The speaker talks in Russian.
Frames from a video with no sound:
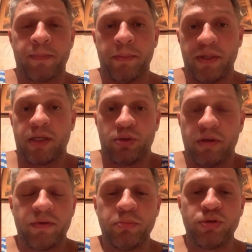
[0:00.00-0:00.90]
при котором
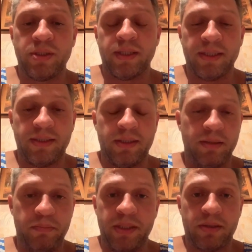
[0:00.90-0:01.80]
вы будете расти
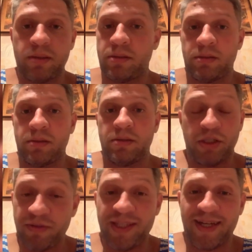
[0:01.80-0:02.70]
без
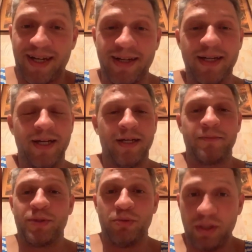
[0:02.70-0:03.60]
живота.
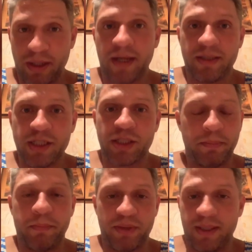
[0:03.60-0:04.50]
Ну и, конечно,
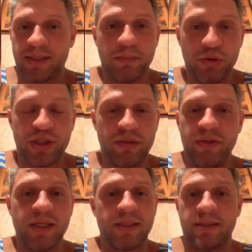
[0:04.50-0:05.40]
попытаться больше
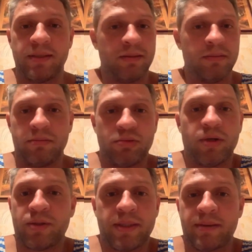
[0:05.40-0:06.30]
двигаться. Ну,
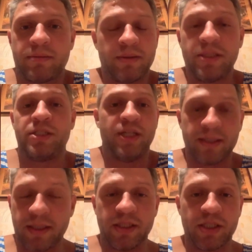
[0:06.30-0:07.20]
сейчас,
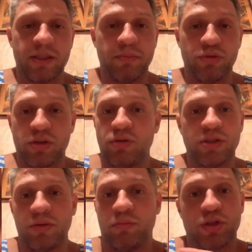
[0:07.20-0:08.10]
конечно, это будет
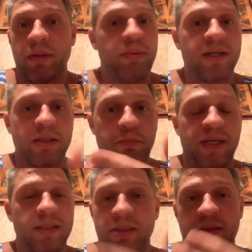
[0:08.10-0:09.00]
сложно, но можно бегать по
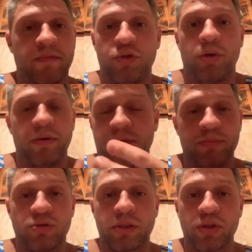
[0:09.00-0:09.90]
лестницам в доме, вам
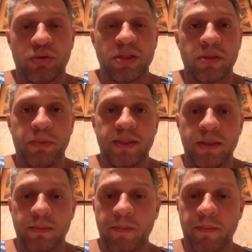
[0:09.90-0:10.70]
уж никто не запретит